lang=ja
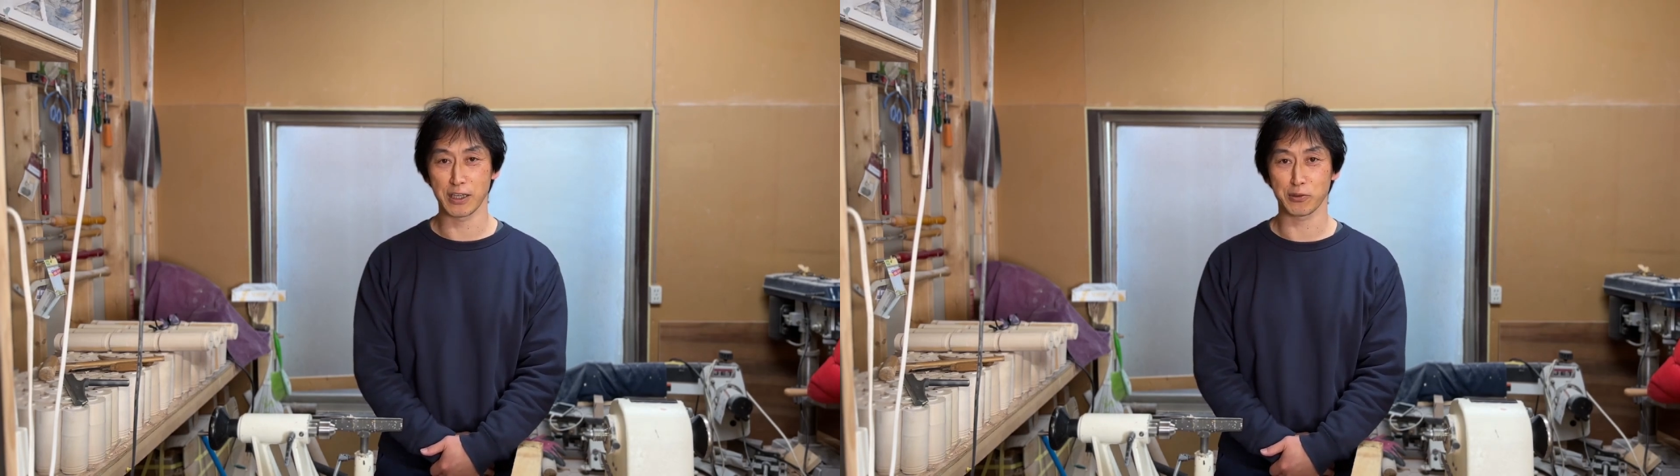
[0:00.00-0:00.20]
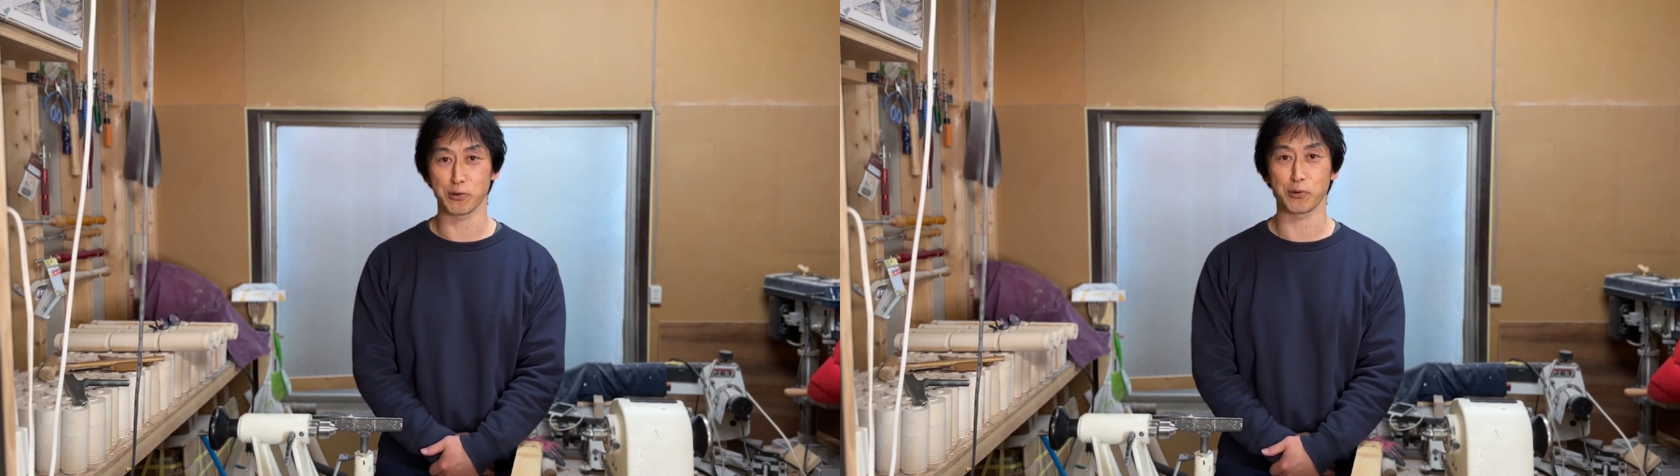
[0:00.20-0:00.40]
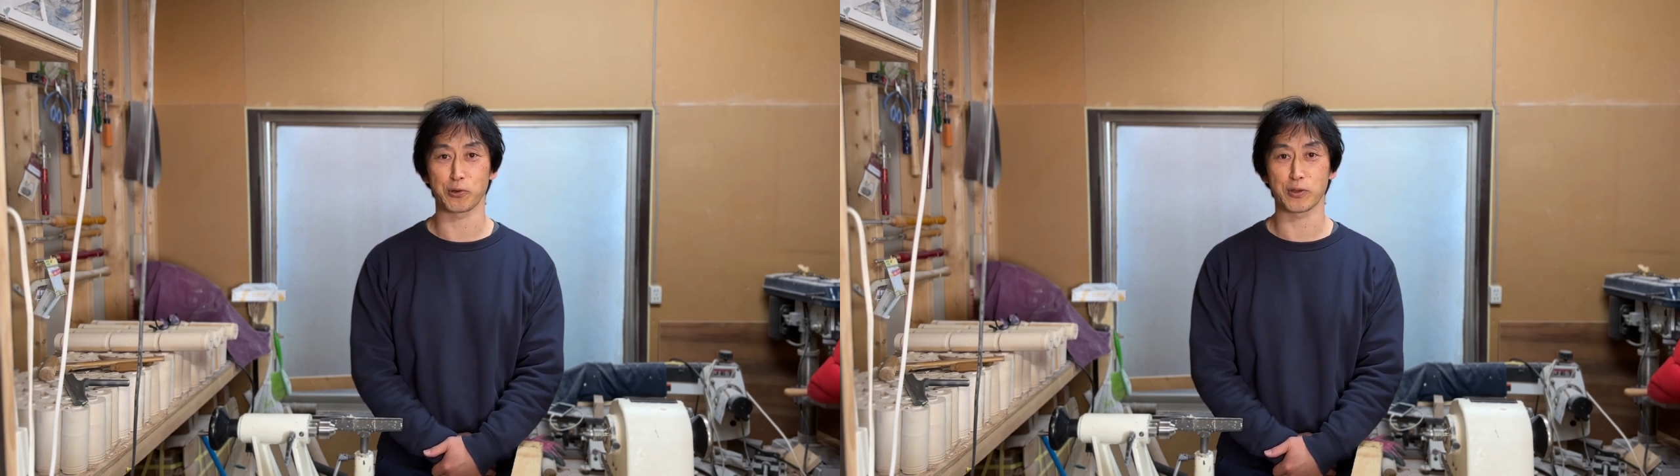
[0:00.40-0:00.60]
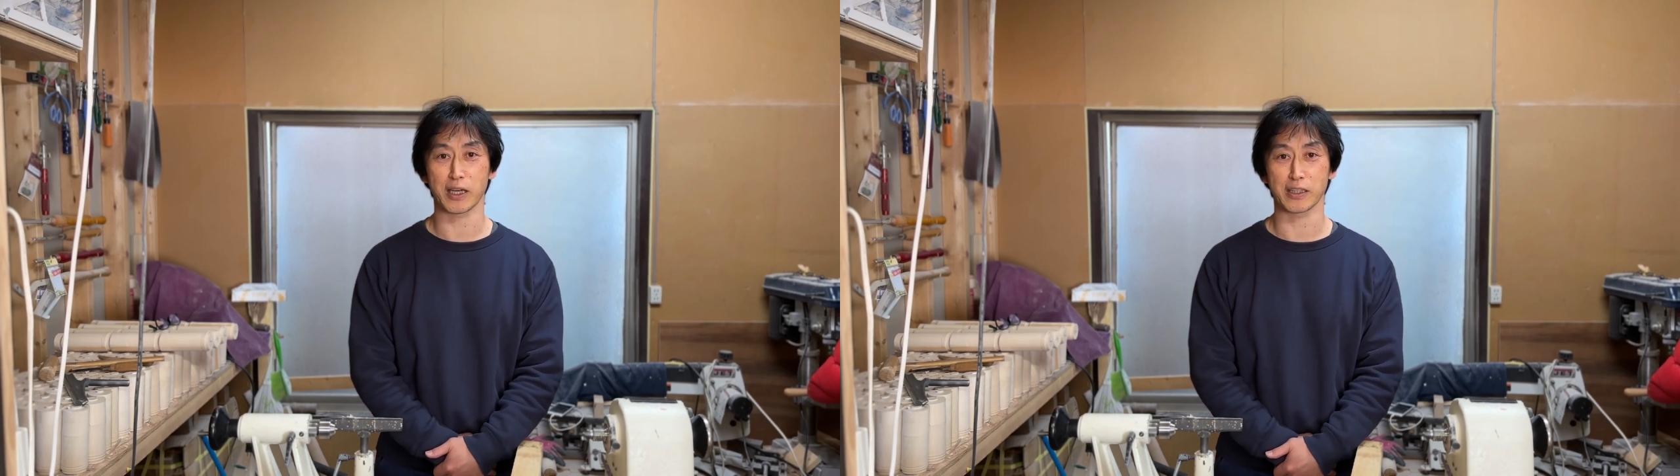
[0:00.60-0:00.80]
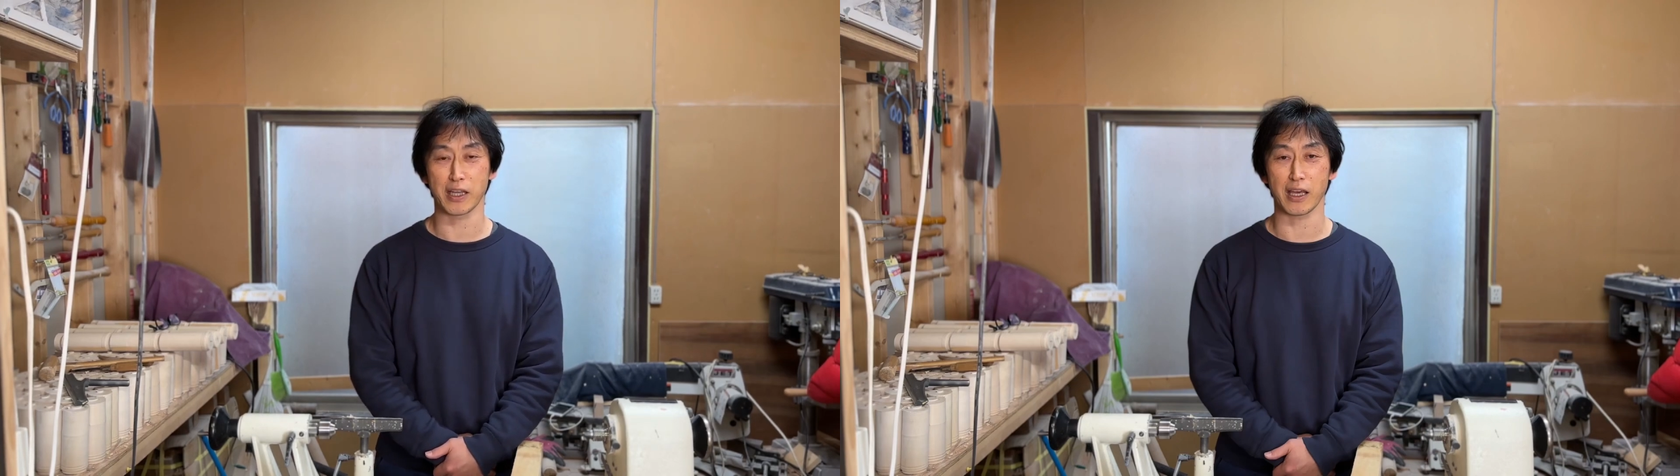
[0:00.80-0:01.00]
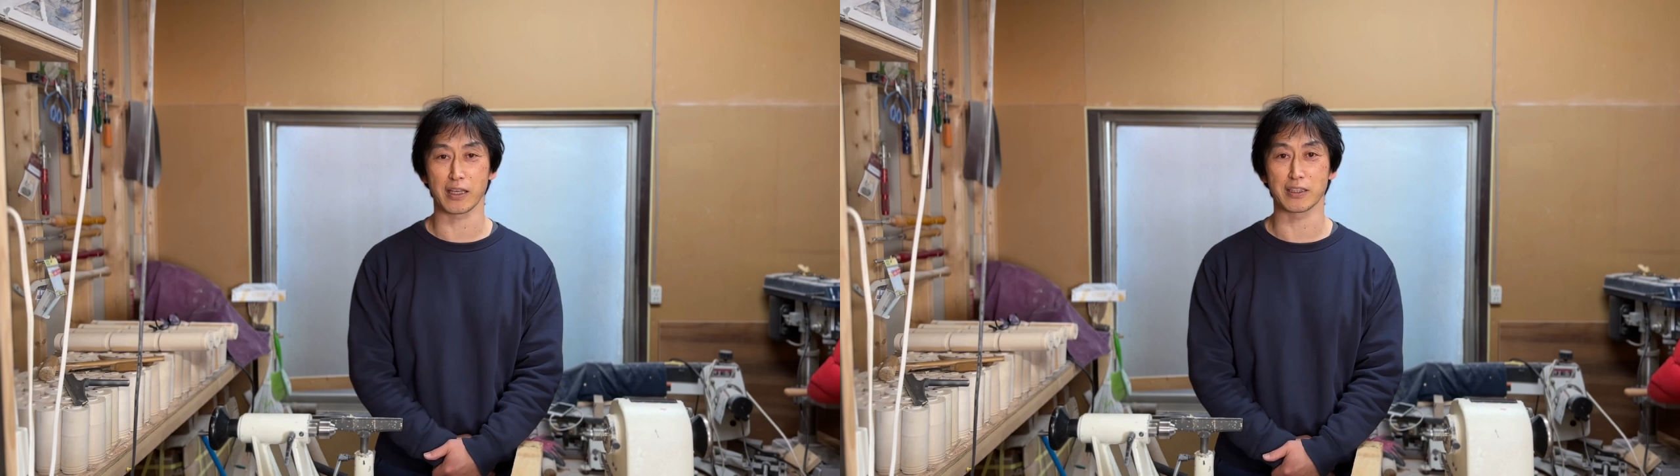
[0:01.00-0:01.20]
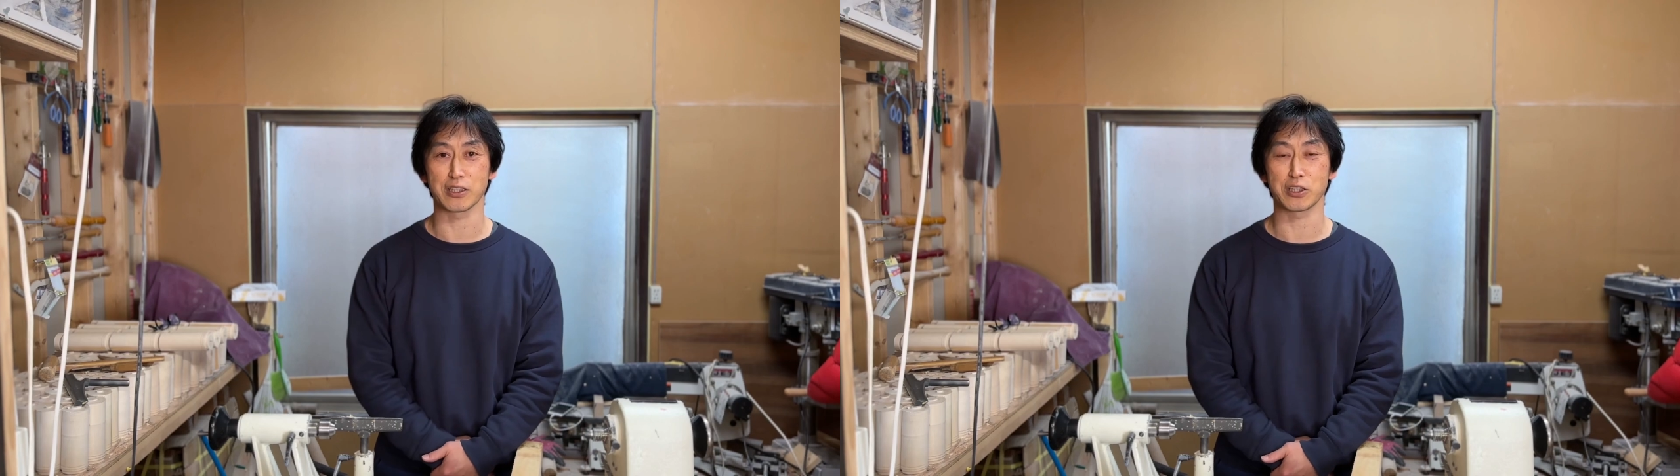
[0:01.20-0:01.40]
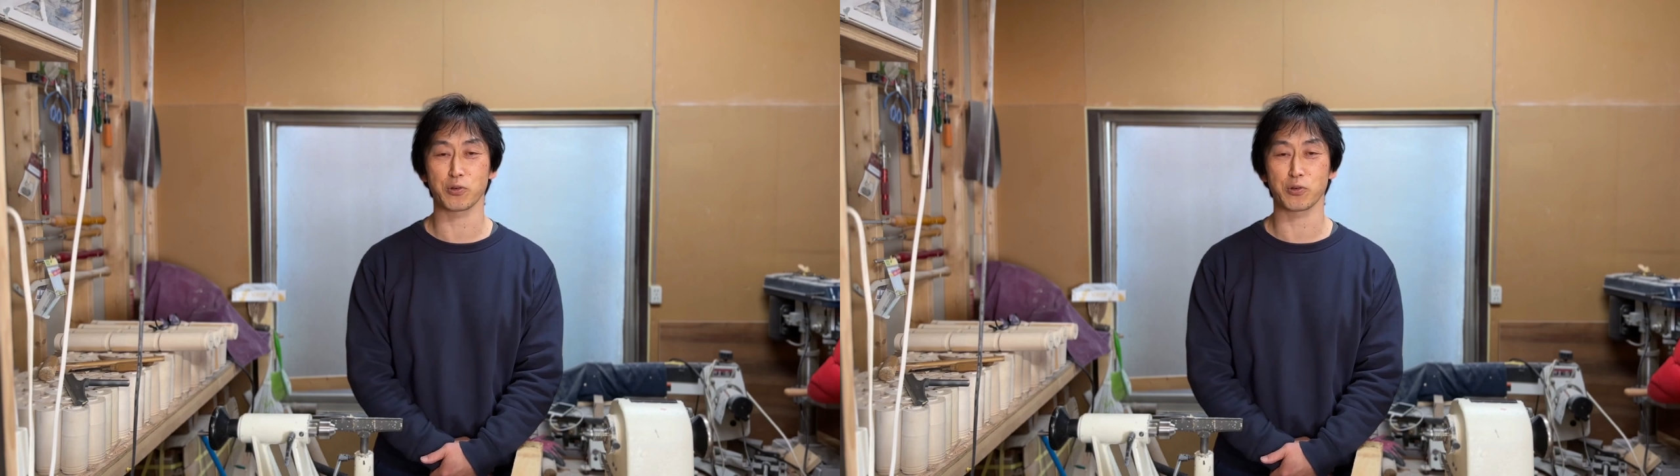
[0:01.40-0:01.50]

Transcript: 心がけて一